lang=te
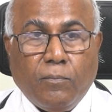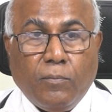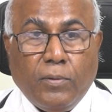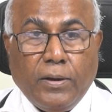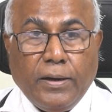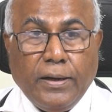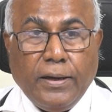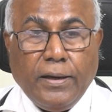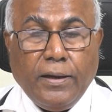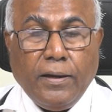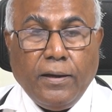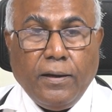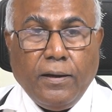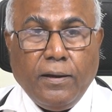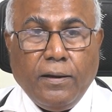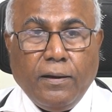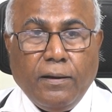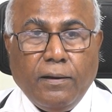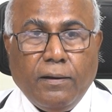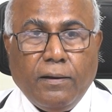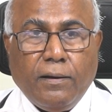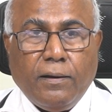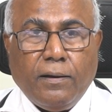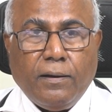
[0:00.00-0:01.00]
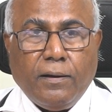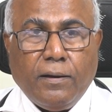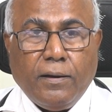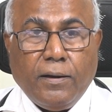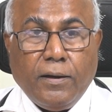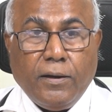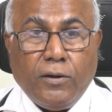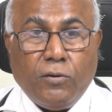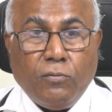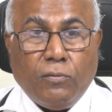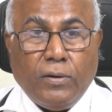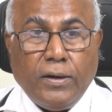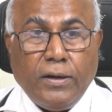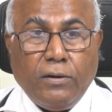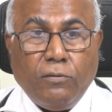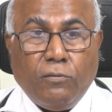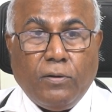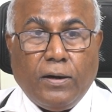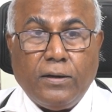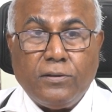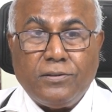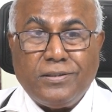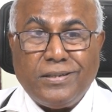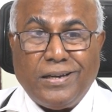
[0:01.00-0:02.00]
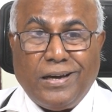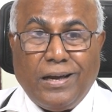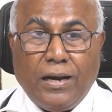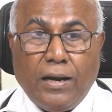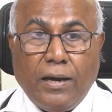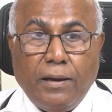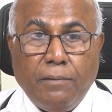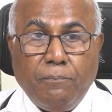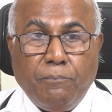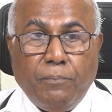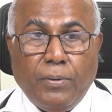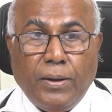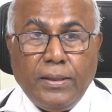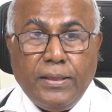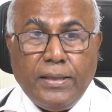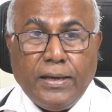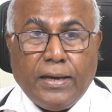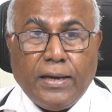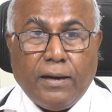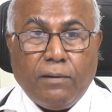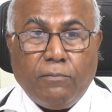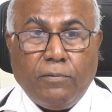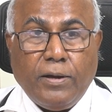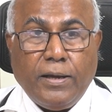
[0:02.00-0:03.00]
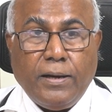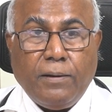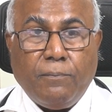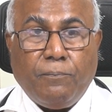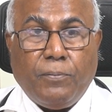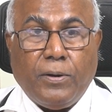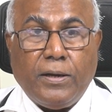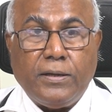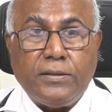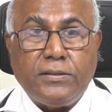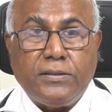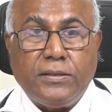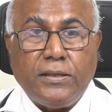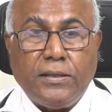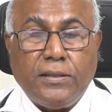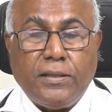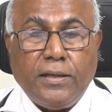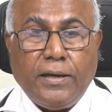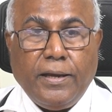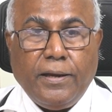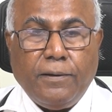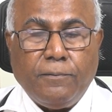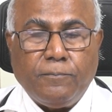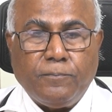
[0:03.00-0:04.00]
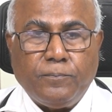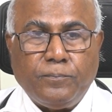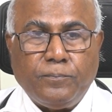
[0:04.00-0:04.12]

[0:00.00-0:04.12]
మరి ఇటువంటి వారు చాలా ఇబ్బందికరమైన పరిస్థితిని